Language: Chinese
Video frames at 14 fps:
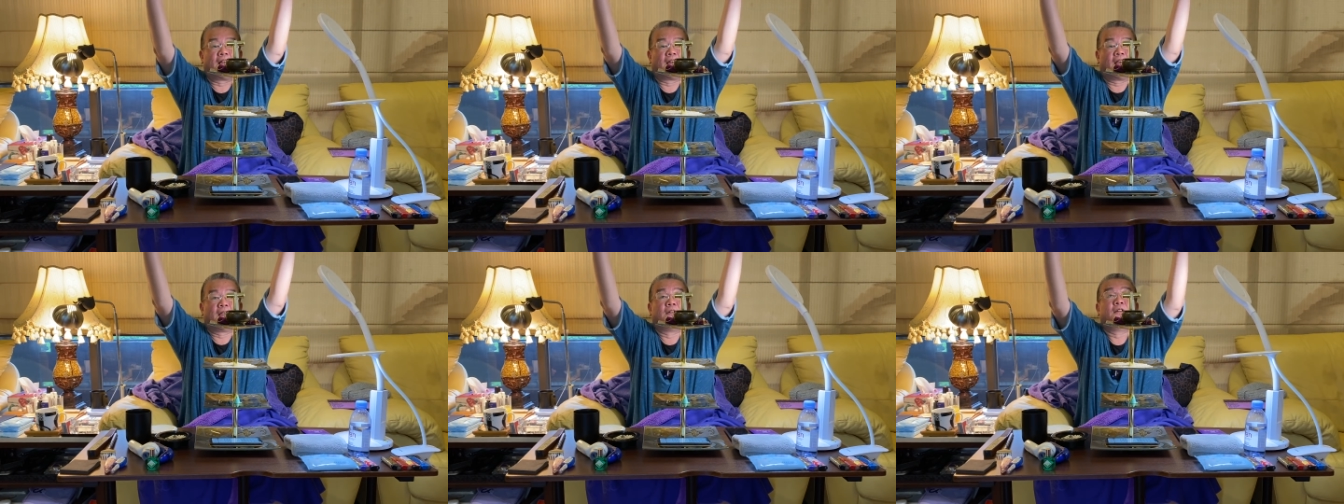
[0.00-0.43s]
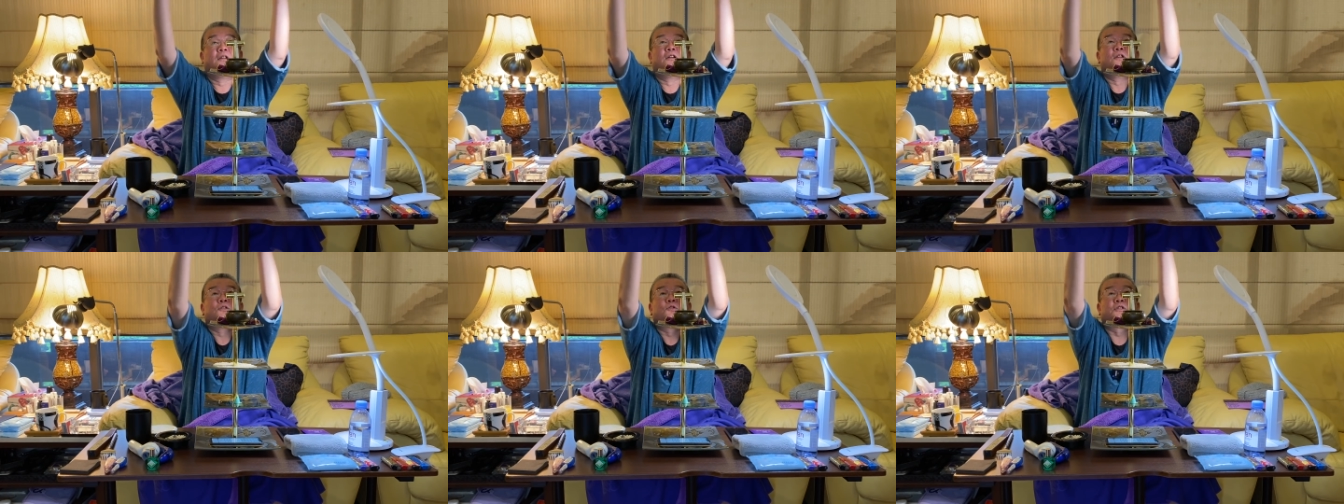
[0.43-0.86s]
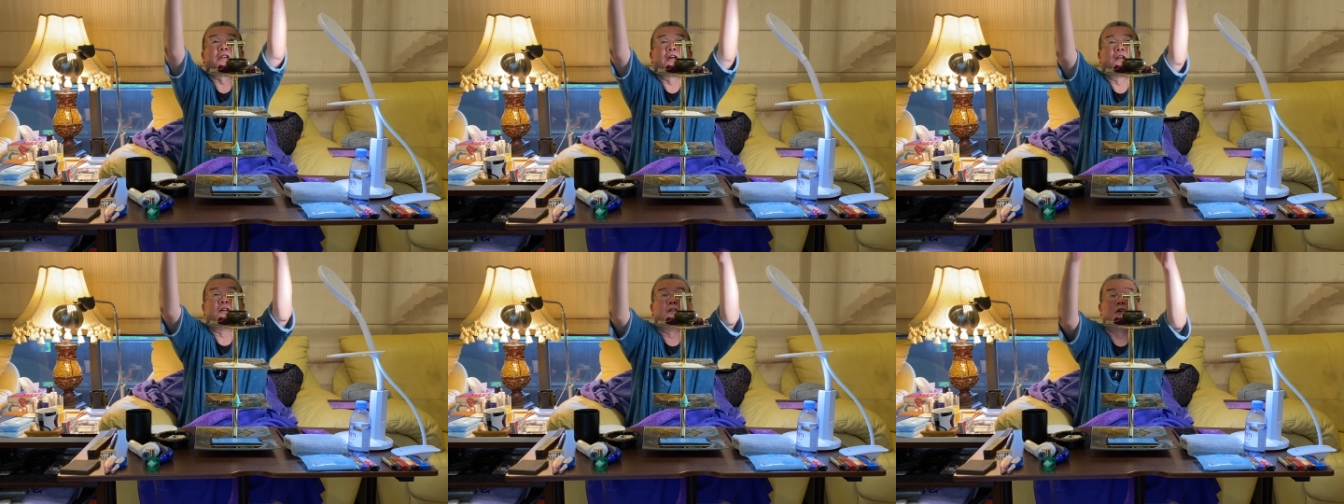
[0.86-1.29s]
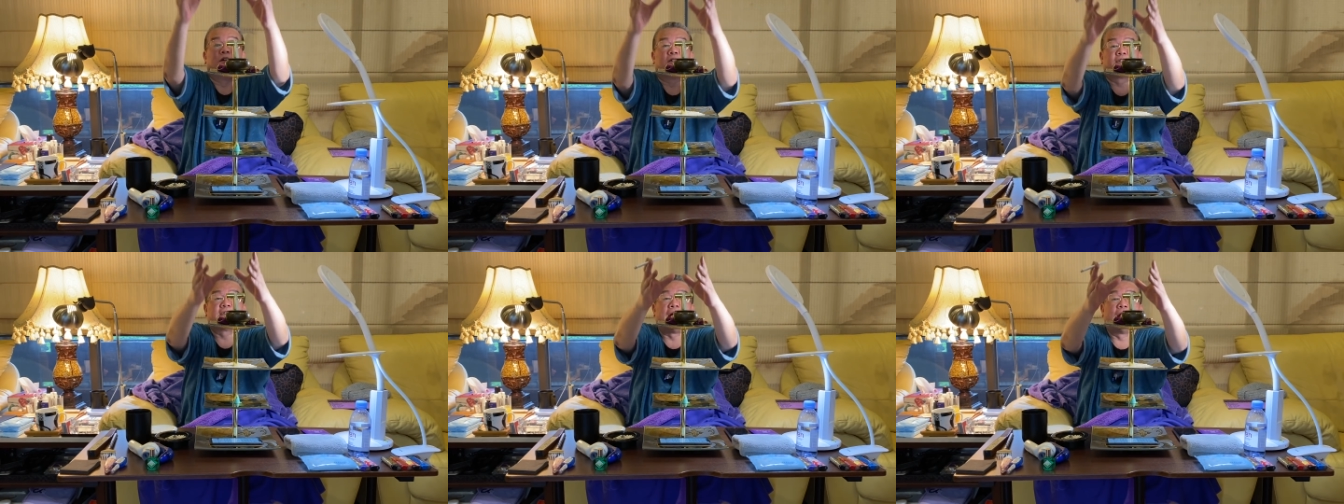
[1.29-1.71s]
来，就像呃
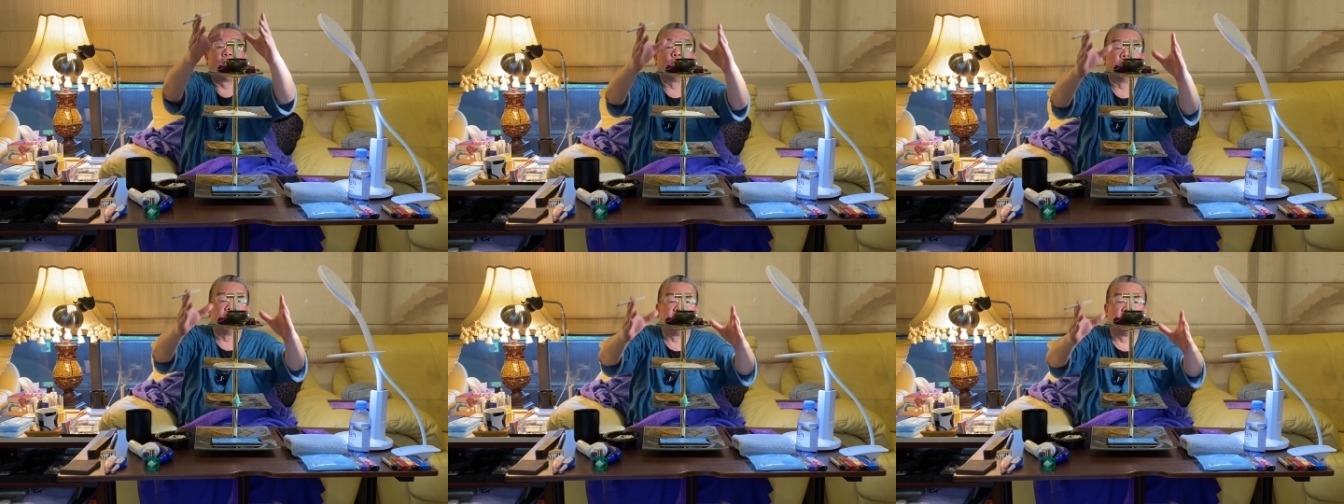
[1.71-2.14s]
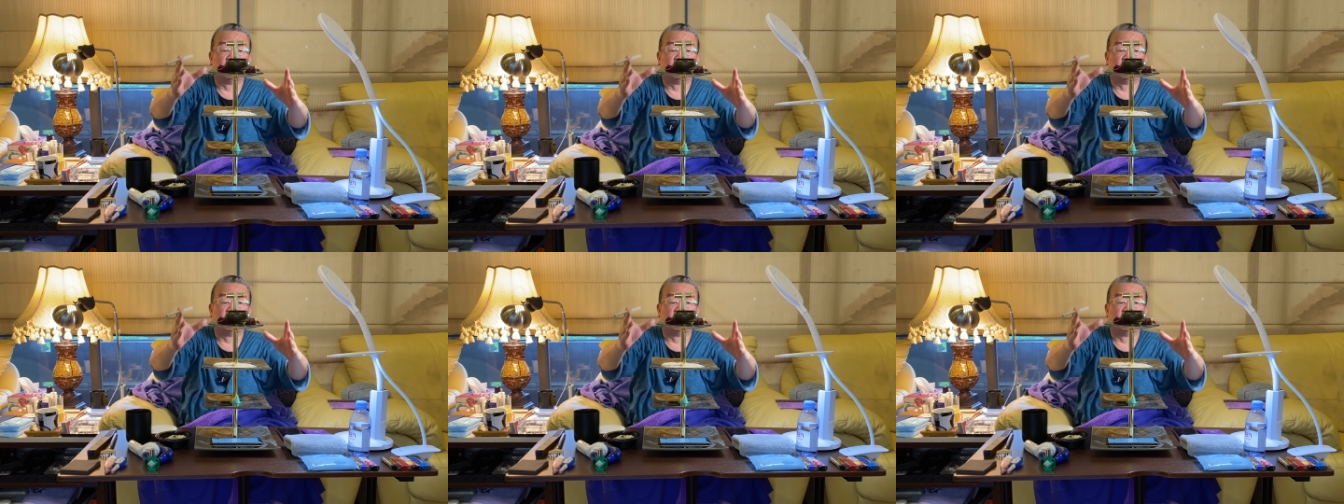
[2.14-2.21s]
沙漏一样，